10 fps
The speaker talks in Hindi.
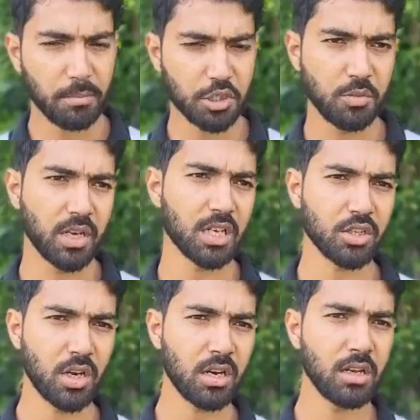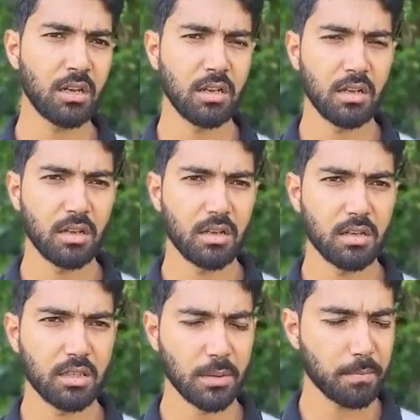पश्मीना शाल
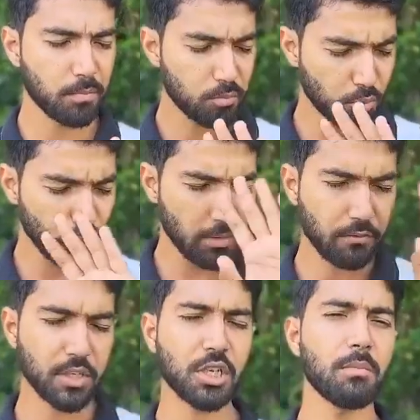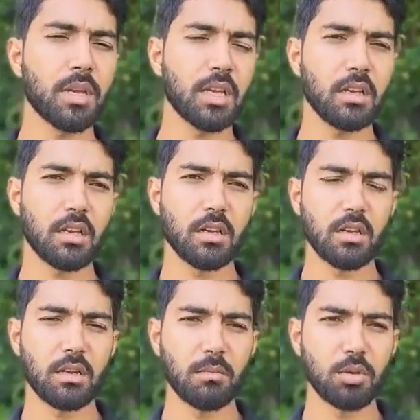ये पूरे विश्व में
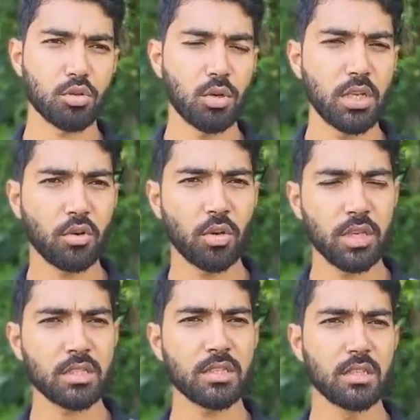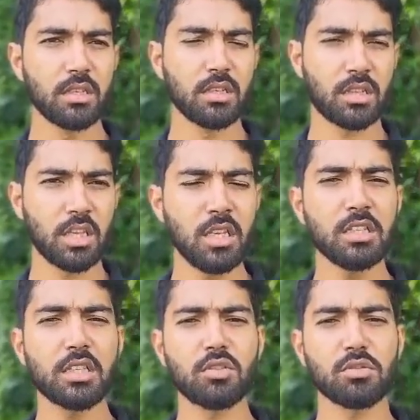बसोली को इस तीन
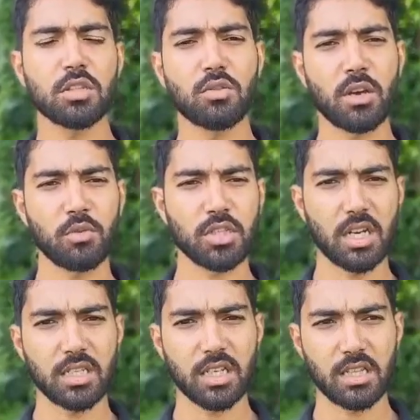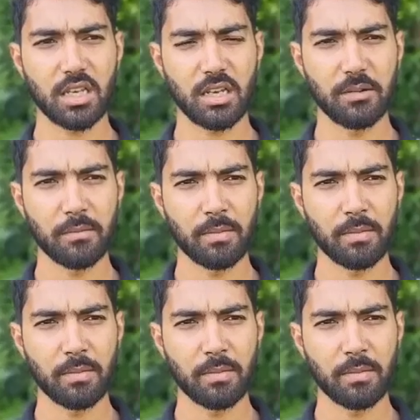चीज़ों से जो है वो जाना जाता है